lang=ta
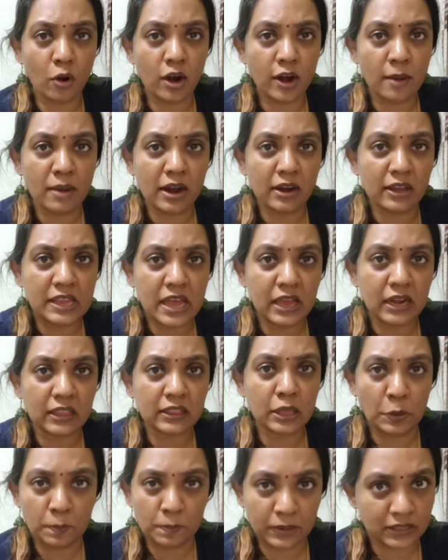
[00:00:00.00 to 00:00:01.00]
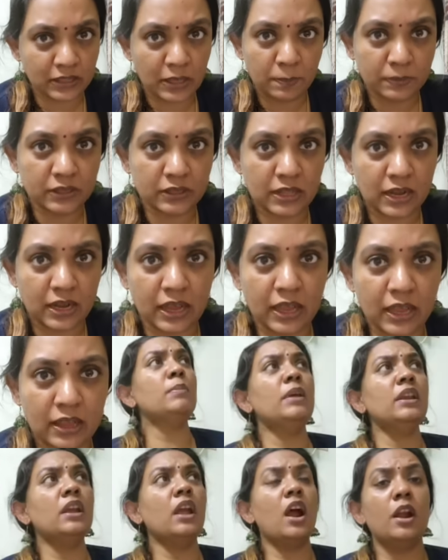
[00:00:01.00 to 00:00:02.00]
போனமான யாரு பிரதீப் தானே
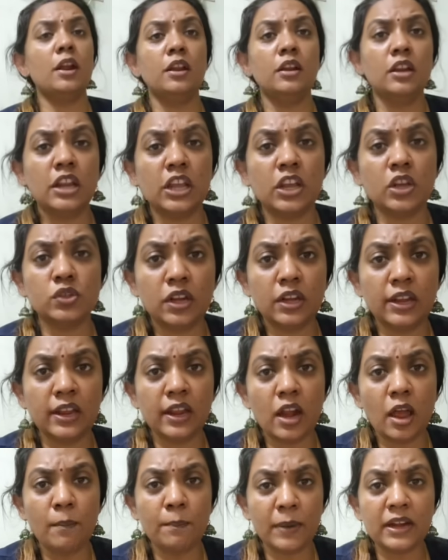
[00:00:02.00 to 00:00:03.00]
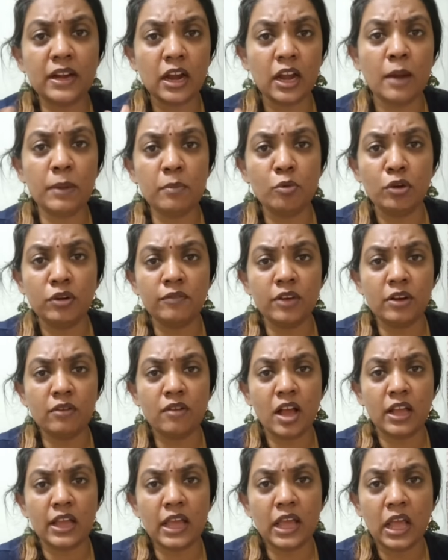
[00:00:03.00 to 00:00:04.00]
விமன் கார்டுன்னு நீங்க சொன்னீங்கன்னா பெண்கள் எப்படி முன்
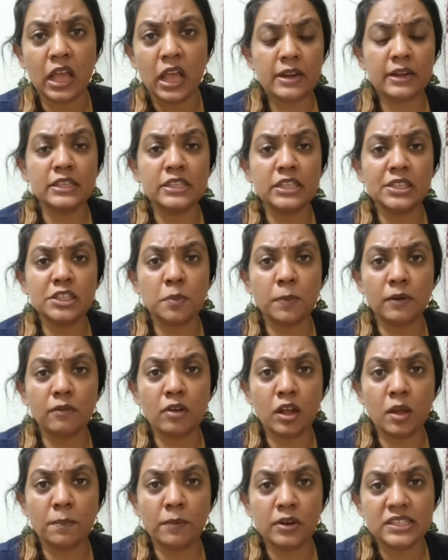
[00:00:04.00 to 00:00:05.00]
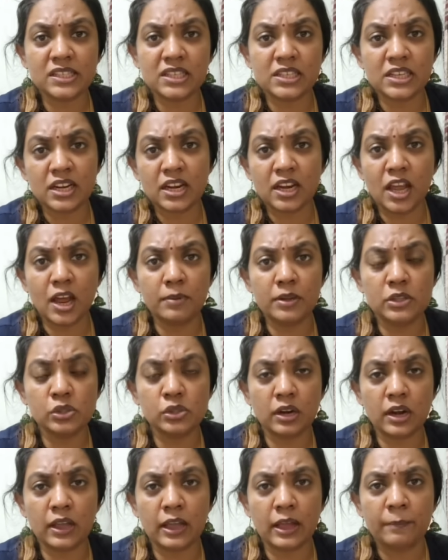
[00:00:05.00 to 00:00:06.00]
வருவாங்க அப்படி ரெஜிஸ்டர் பண்ணுவாங்க போலீஸ் ஸ்டேஷன்ல அப்படின்னு
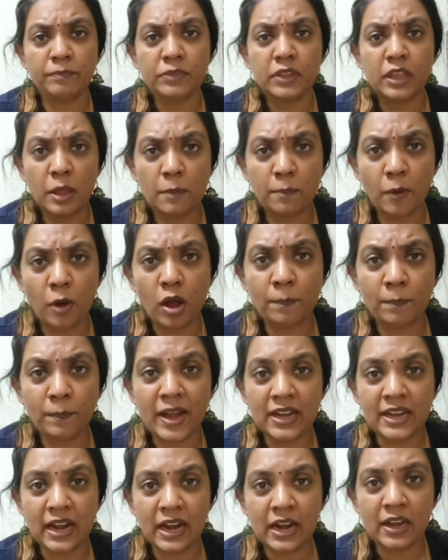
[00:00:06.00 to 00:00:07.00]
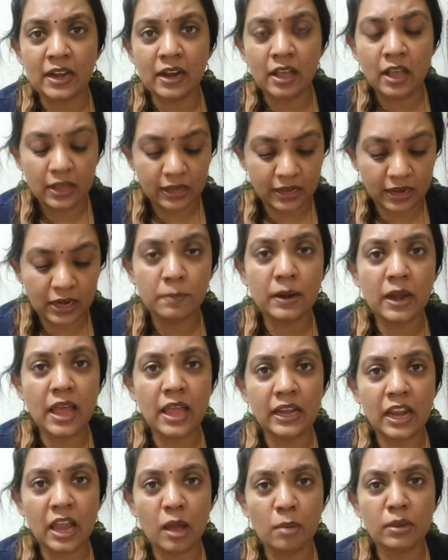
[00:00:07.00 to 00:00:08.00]
சொல்றாங்க இப்போ பெண்கள் கிரெடிபிளா
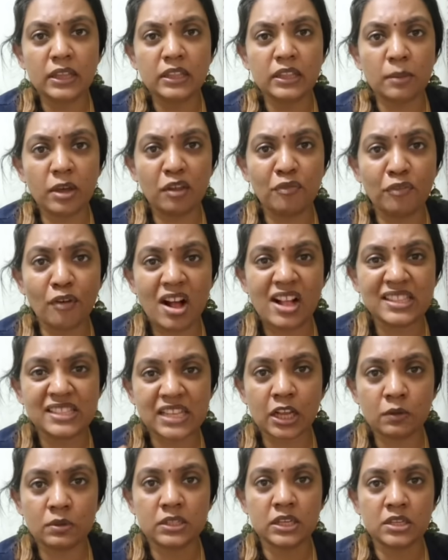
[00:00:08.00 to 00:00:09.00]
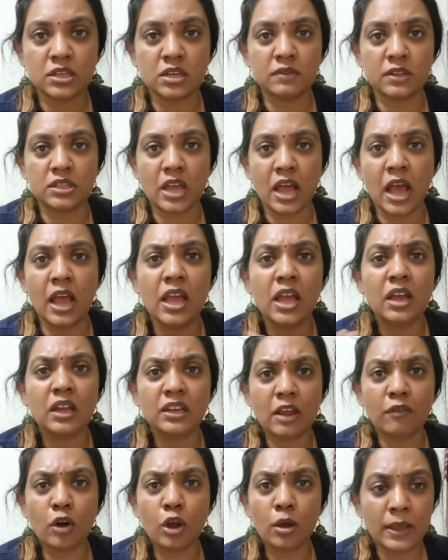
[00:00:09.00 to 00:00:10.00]
இல்லாம இந்த மாதிரி ஃபால்ஸ் அக்வசேஷன் வச்சா
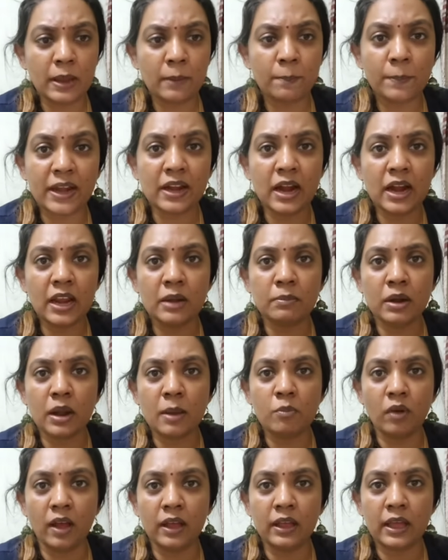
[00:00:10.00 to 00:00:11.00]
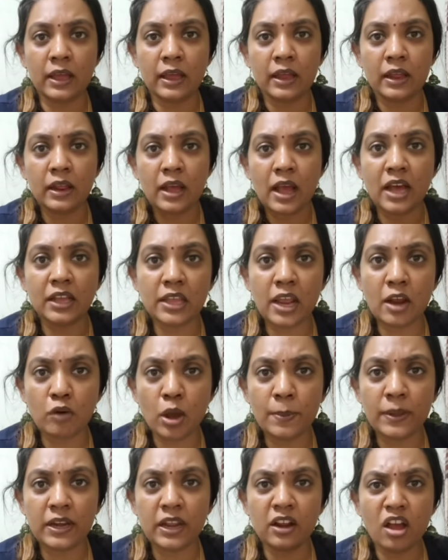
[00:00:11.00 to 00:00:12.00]
எவ்வளவு பேர் பெண்களை நம்புவாங்க அது
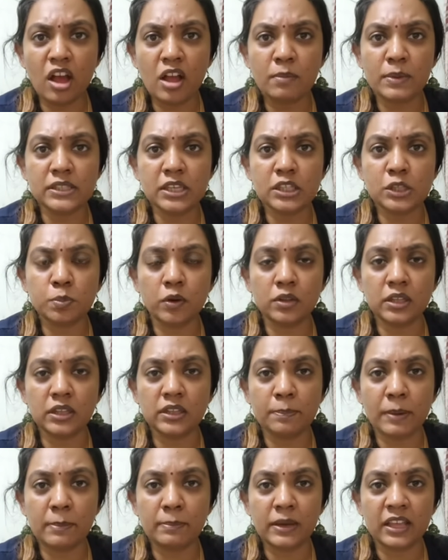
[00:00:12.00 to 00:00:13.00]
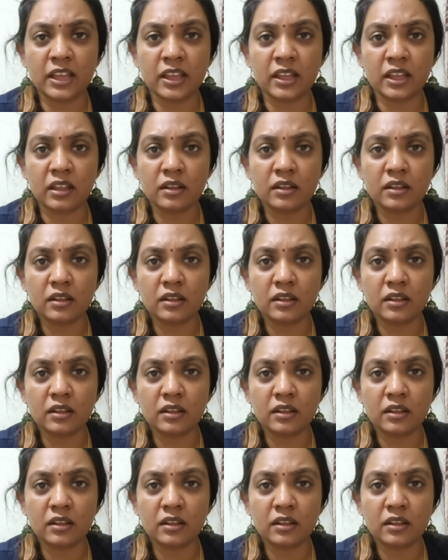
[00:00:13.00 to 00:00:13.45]
எவ்வளவு பெரிய ராங் மெசேஜ் போகுது இந்த பப்ளிக்கு